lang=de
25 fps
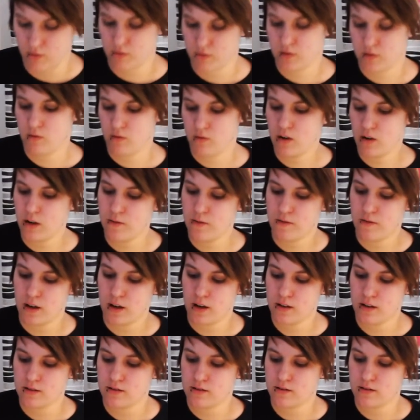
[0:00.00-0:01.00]
Solar
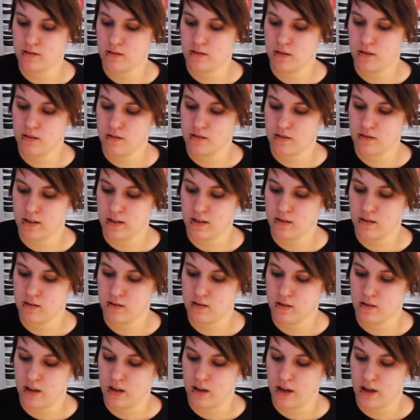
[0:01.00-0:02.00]
Fast
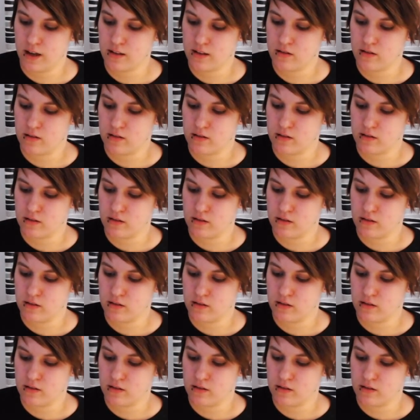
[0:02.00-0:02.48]
Sunlight